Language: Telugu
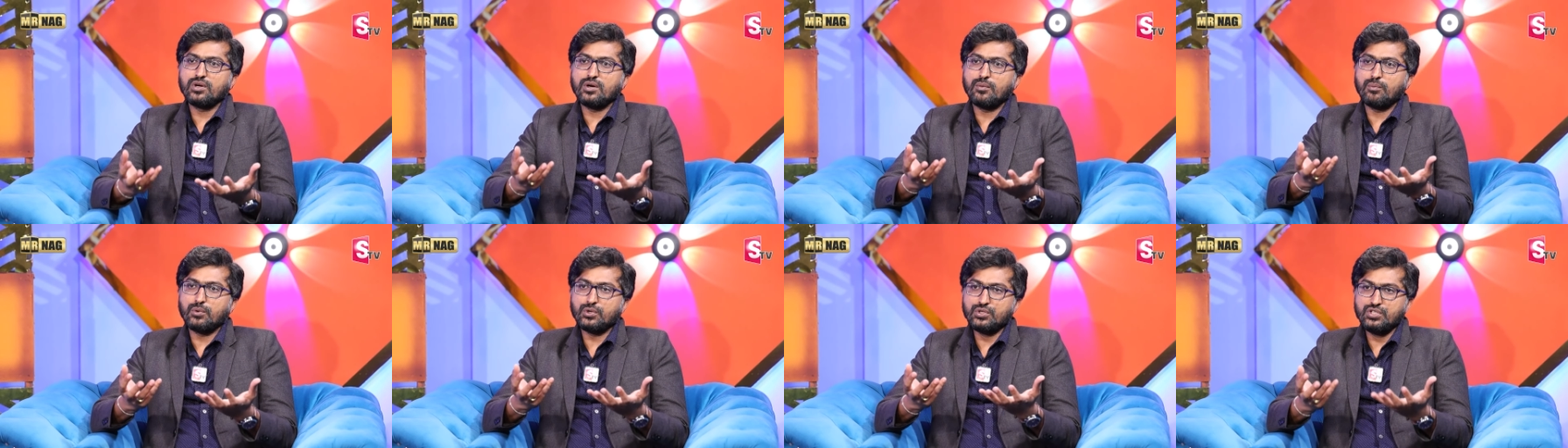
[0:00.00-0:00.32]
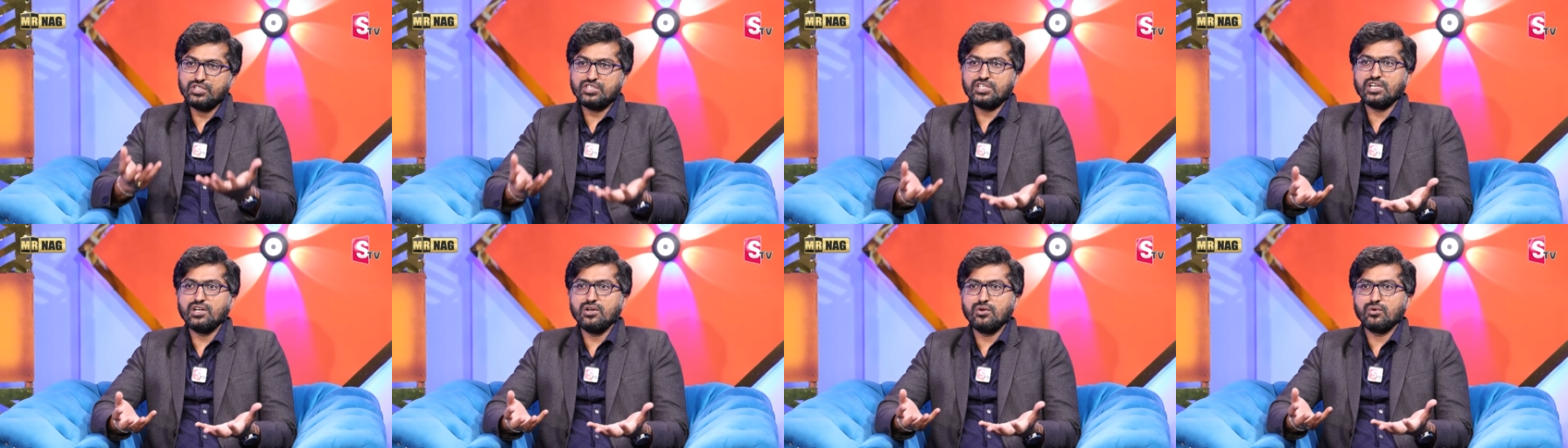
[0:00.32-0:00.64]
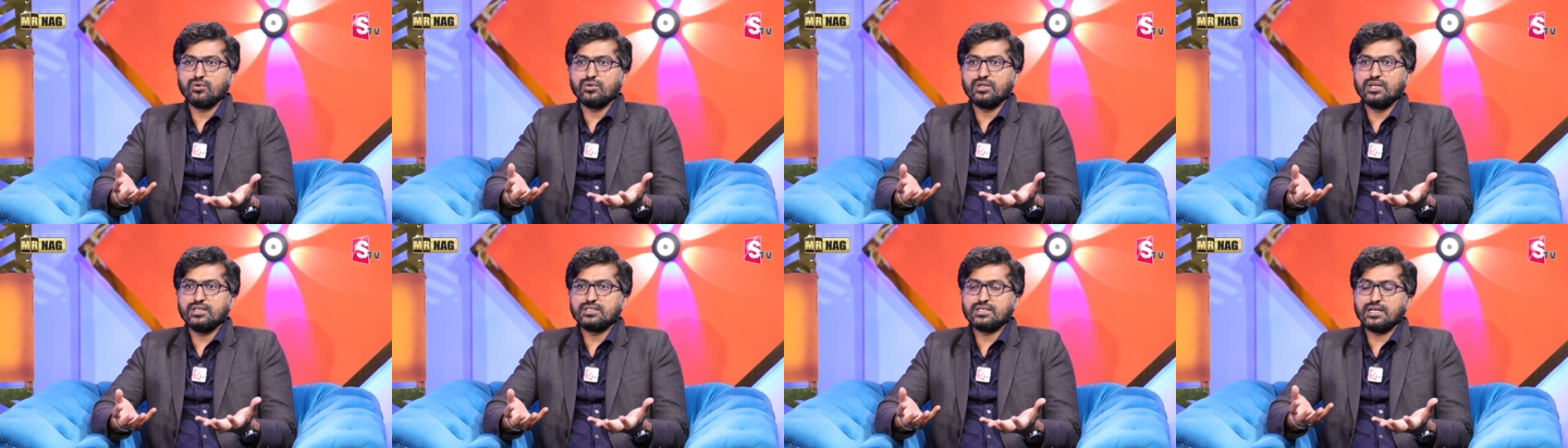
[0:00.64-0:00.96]
ఒక పొజిషన్లో
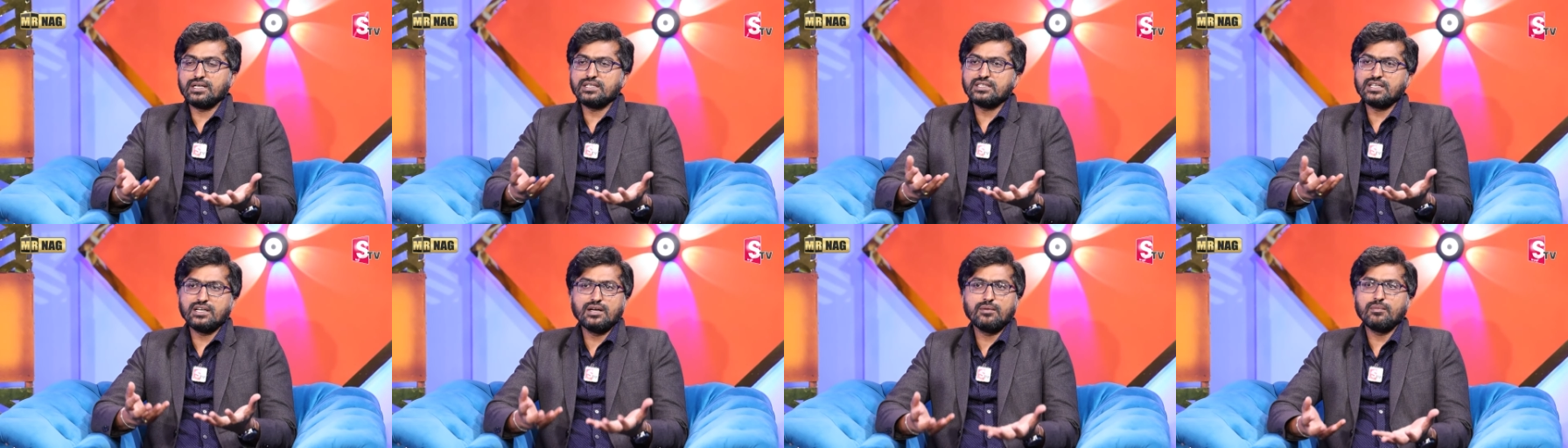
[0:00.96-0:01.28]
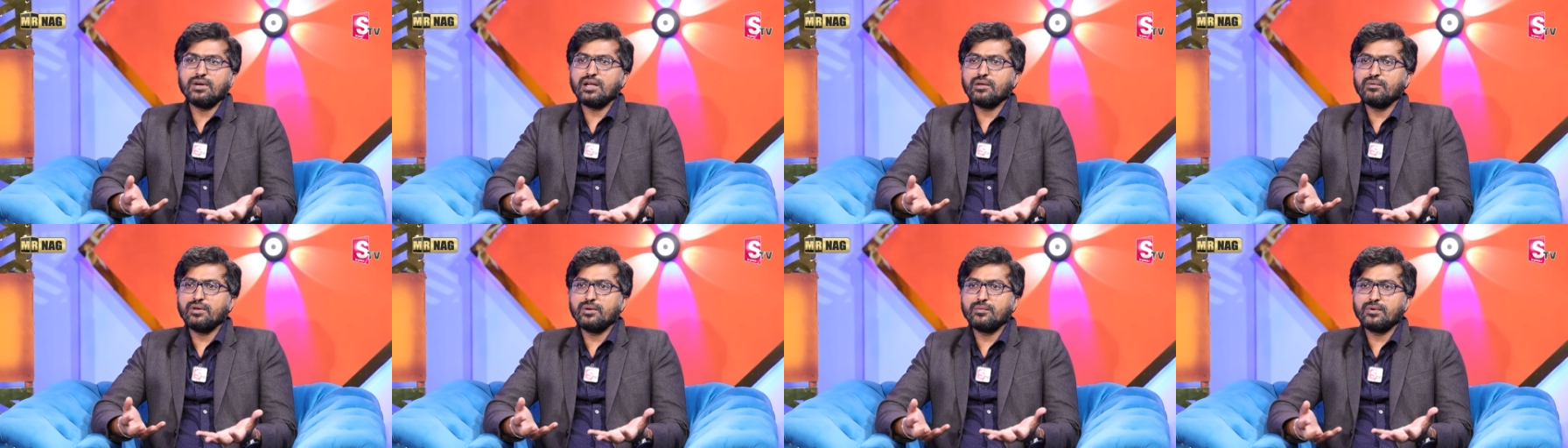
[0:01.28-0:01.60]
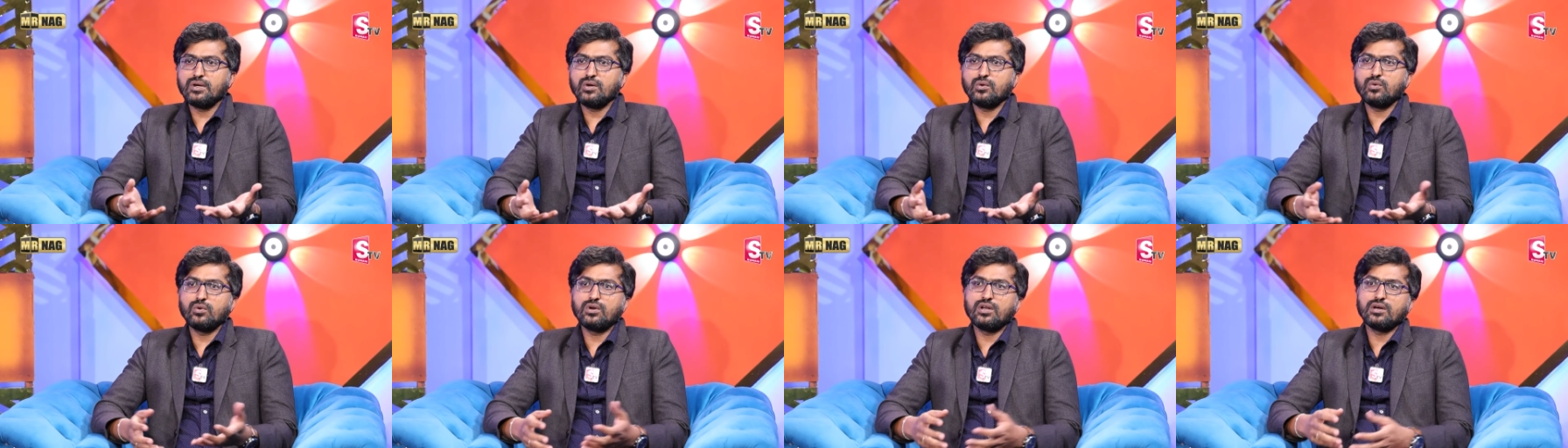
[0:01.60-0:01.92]
ఉంది సహజంగా మనం
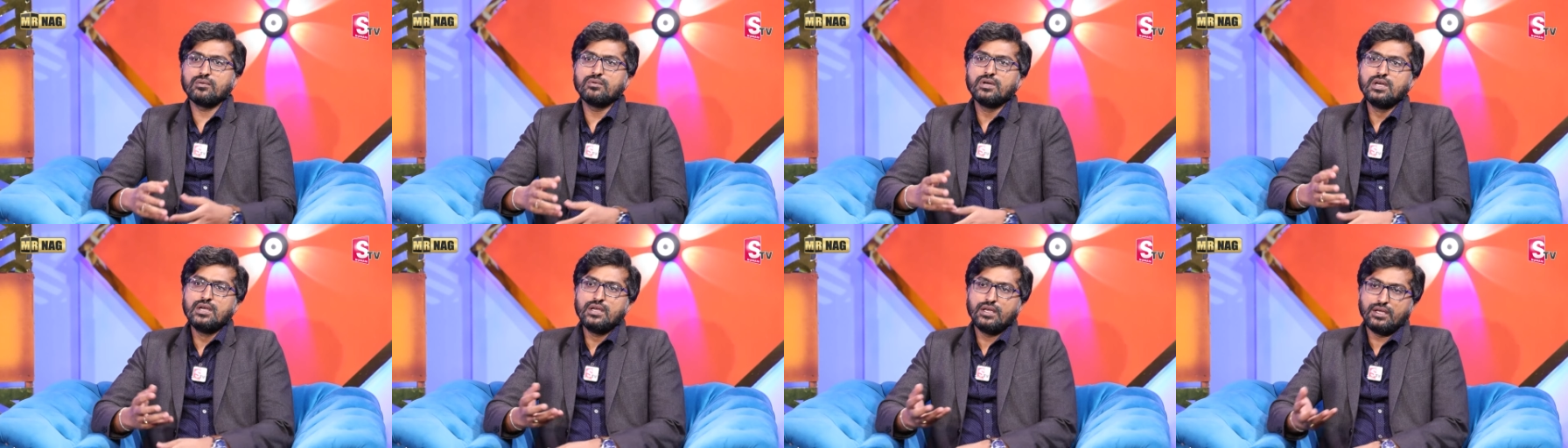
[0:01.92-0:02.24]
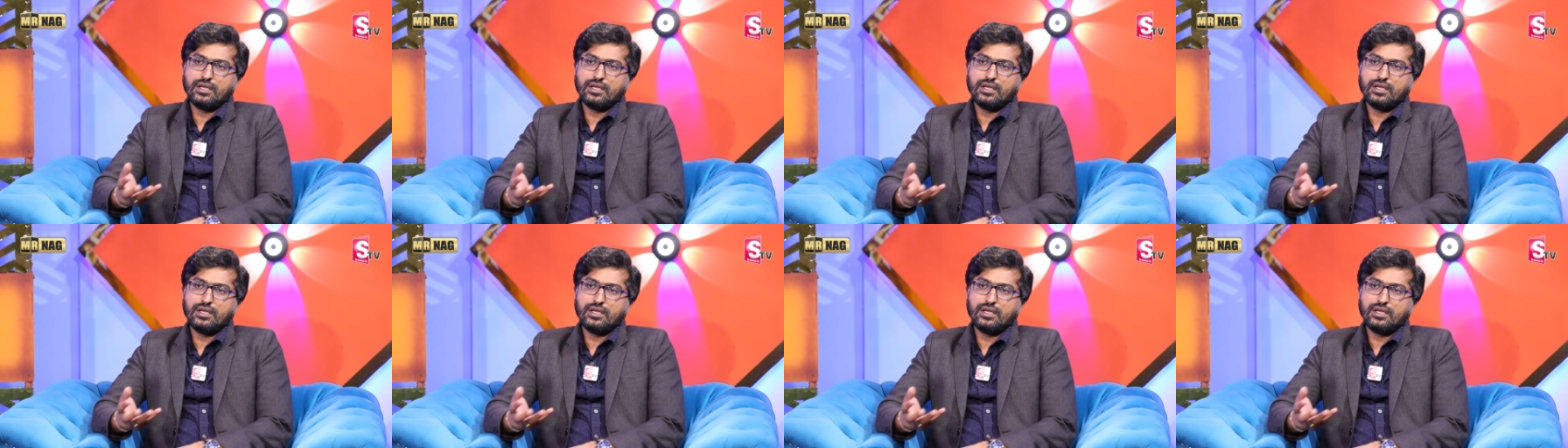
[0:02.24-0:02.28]
ఏమనుకుంటాం